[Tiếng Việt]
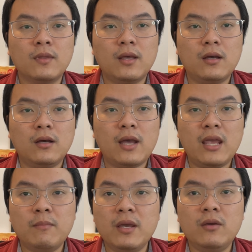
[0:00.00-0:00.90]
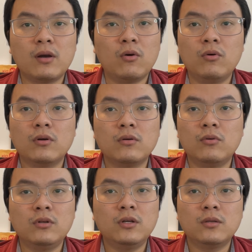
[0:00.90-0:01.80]
uh, a bê hoặc của
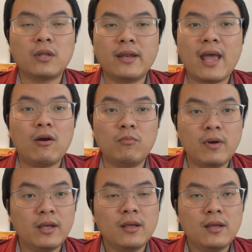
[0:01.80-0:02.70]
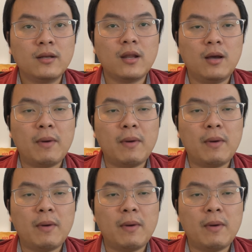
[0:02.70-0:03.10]
của tỉnh nào không biết đó,